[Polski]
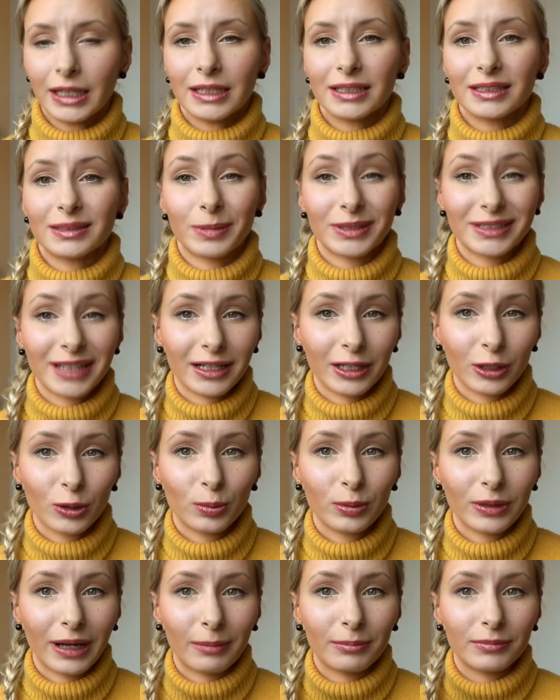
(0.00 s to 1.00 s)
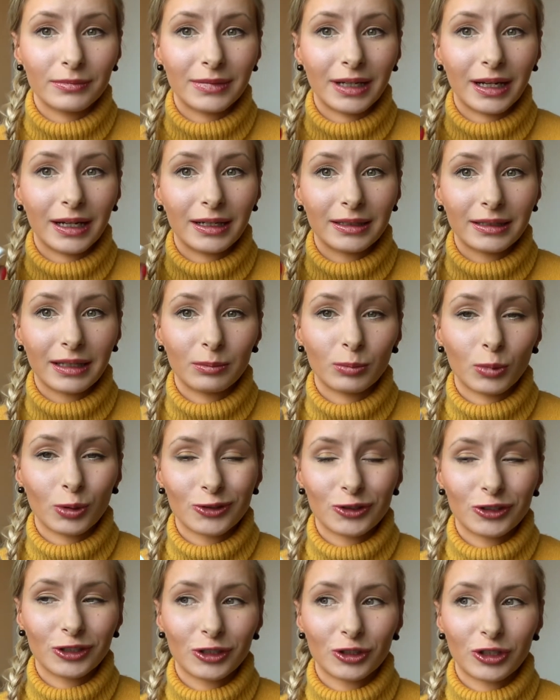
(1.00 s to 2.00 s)
Specjalnie kupiłam e, ten
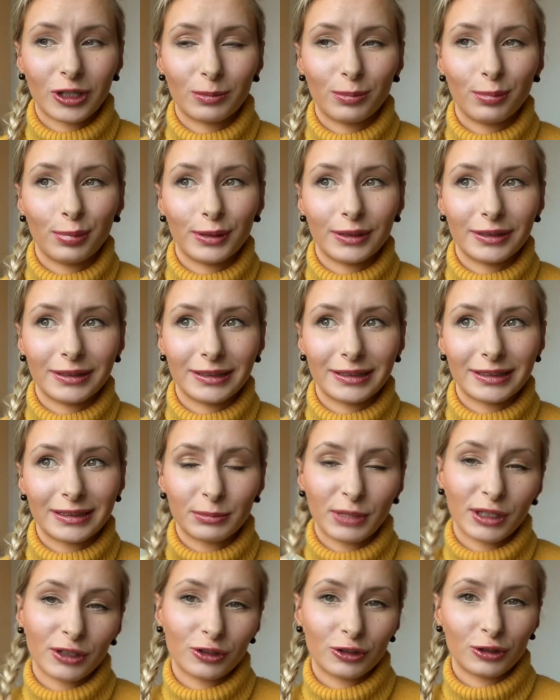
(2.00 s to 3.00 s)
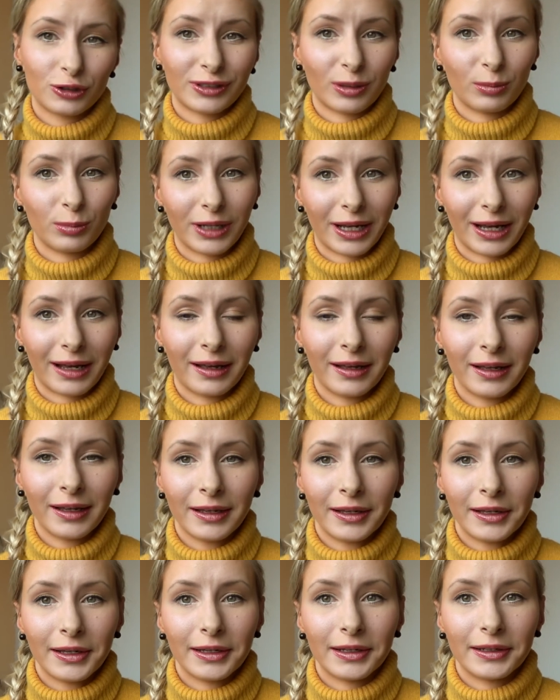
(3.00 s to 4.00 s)
mocznik, żeby zwiększyć sobie
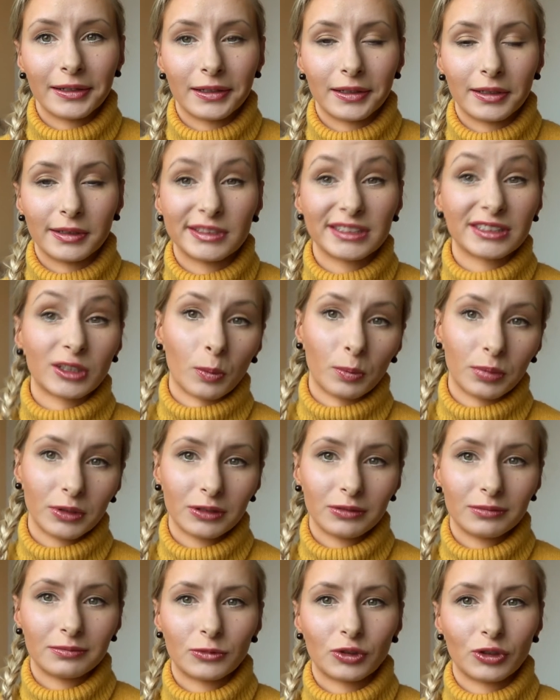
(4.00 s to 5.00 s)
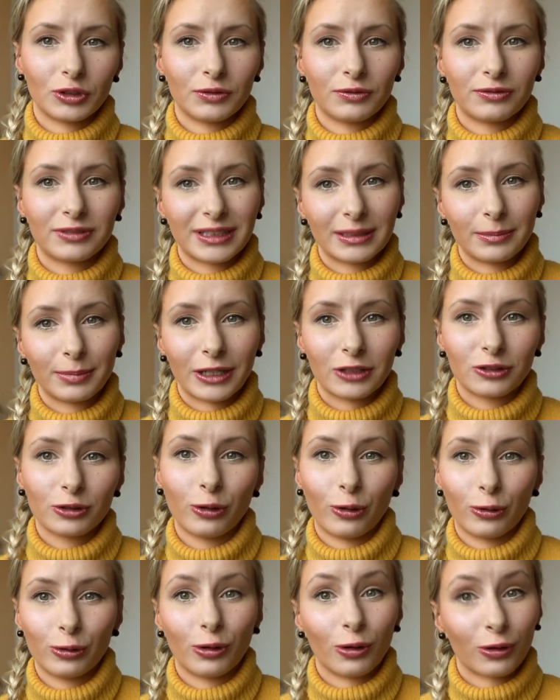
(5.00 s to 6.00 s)
Y, stopy, czyli wsypać
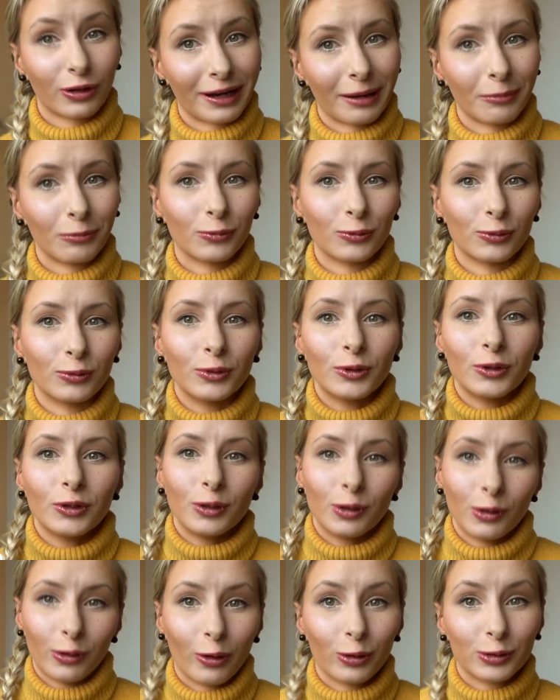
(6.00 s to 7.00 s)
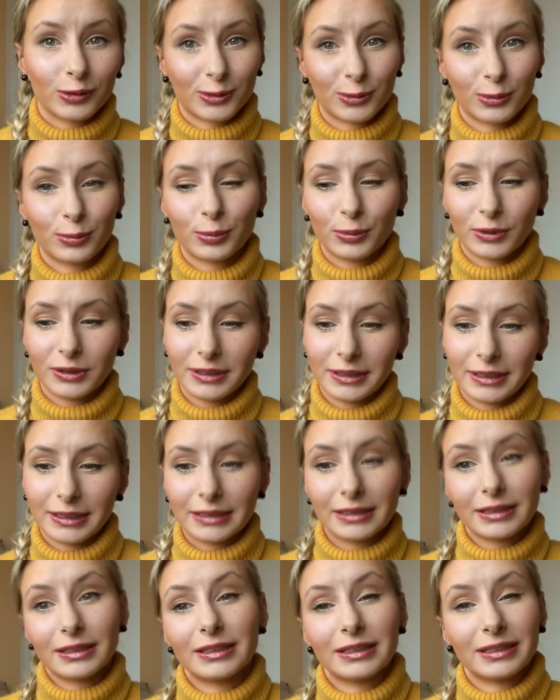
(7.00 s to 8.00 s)
go do kremu do stóp
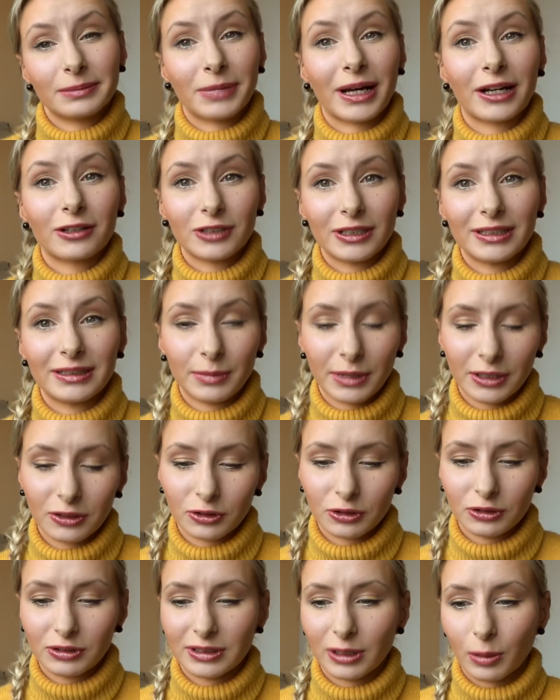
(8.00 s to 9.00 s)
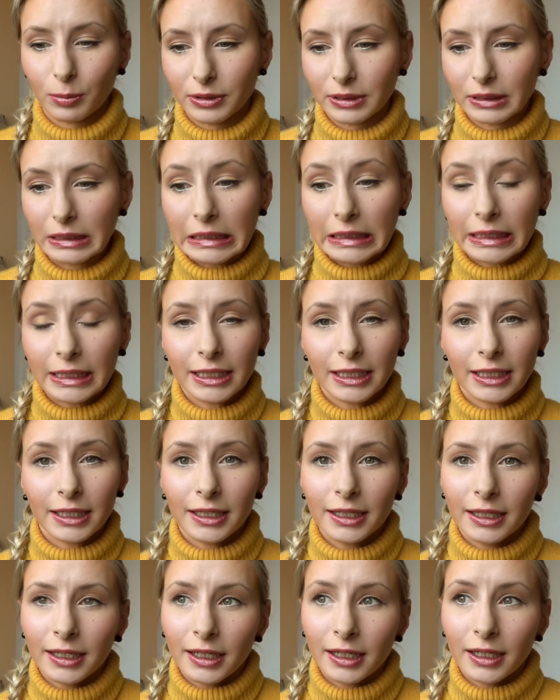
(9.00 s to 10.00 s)
i, i bardziej zmiękczyć stopy.
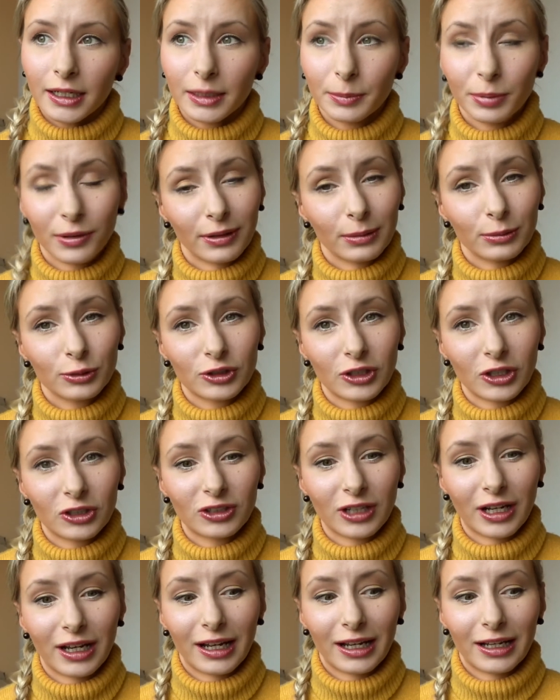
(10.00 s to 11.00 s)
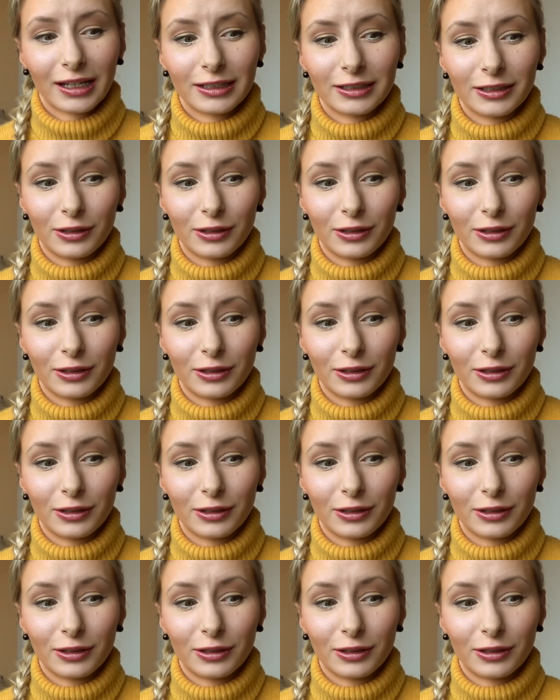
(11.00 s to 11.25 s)
I powiem szczerze,